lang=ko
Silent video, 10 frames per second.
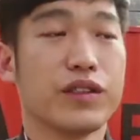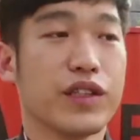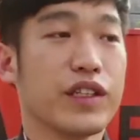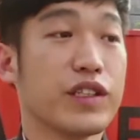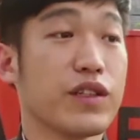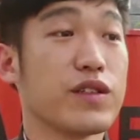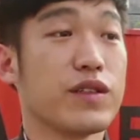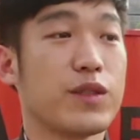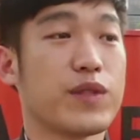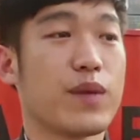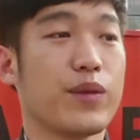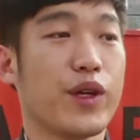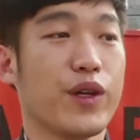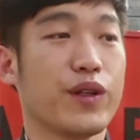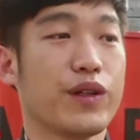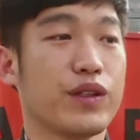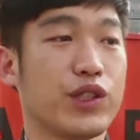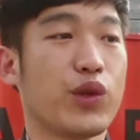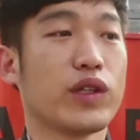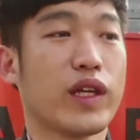지난 2013년
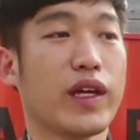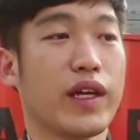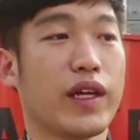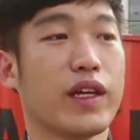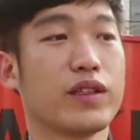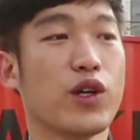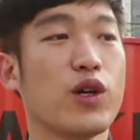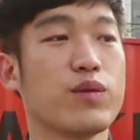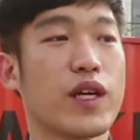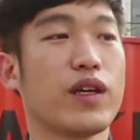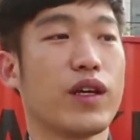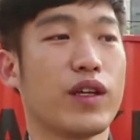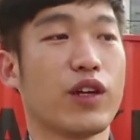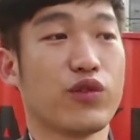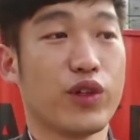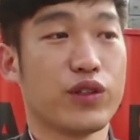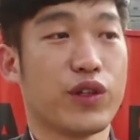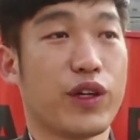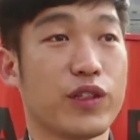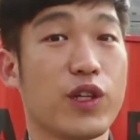7월 달에 처음 생기게 됐고요.
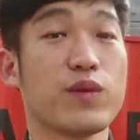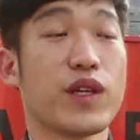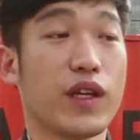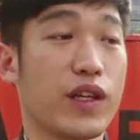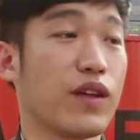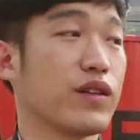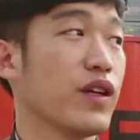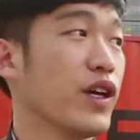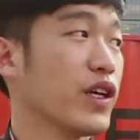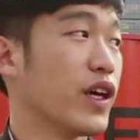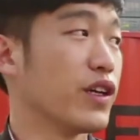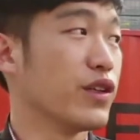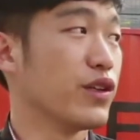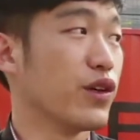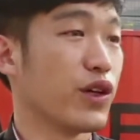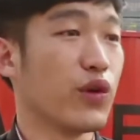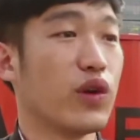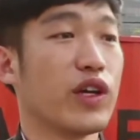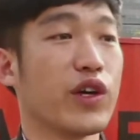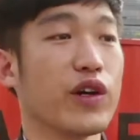저희가 처음 생기게 계기는 여기
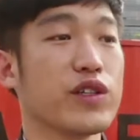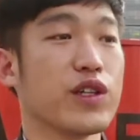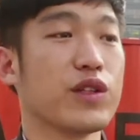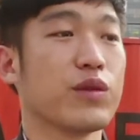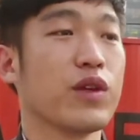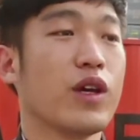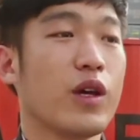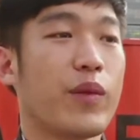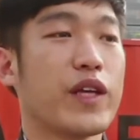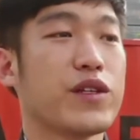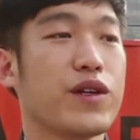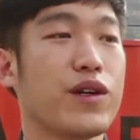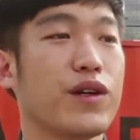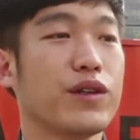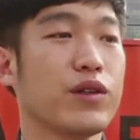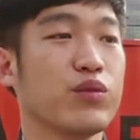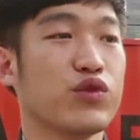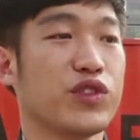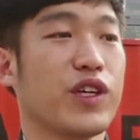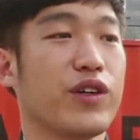원래 경의선 해선
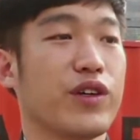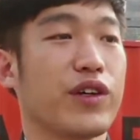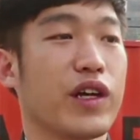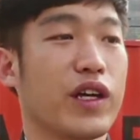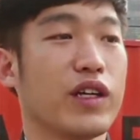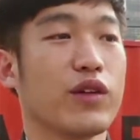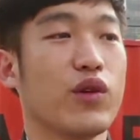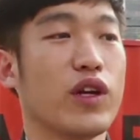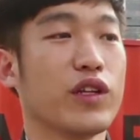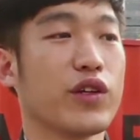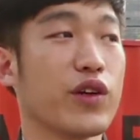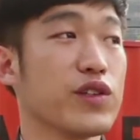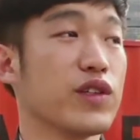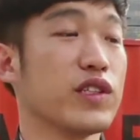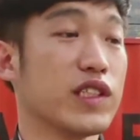부지예요, 여기가. 원래는 경의선이